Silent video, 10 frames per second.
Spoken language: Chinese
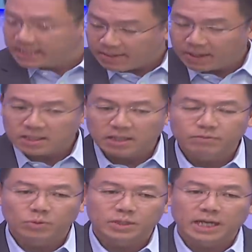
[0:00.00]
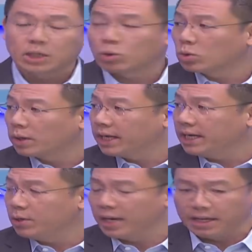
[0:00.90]
西蒙政府在这短短的
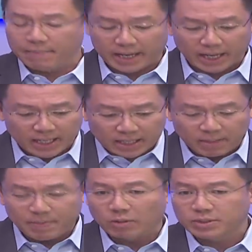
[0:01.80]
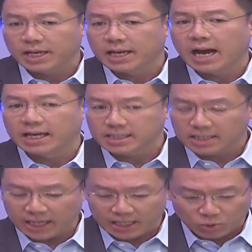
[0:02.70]
一年里面呢的表现呢，还
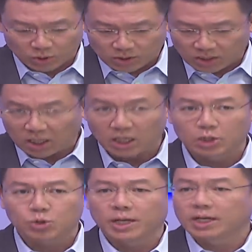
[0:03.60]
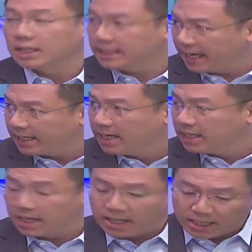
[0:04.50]
是可以说是可圈可点。
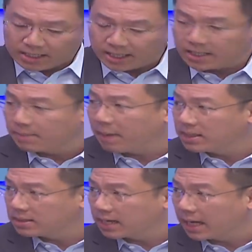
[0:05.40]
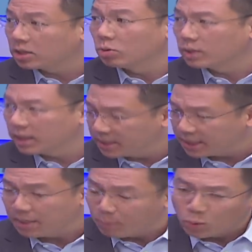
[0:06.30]
那而且呢，百尺竿头更
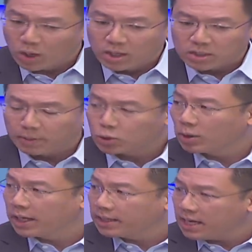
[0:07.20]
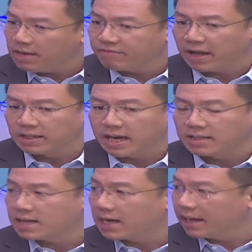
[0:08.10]
进一步，怎么说呢？第一，反
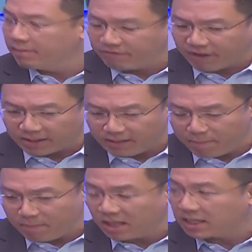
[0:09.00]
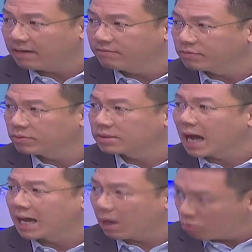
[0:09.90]
贪倡廉，反灭灭贪腐，
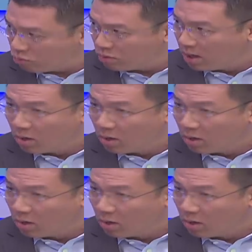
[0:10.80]
打老虎。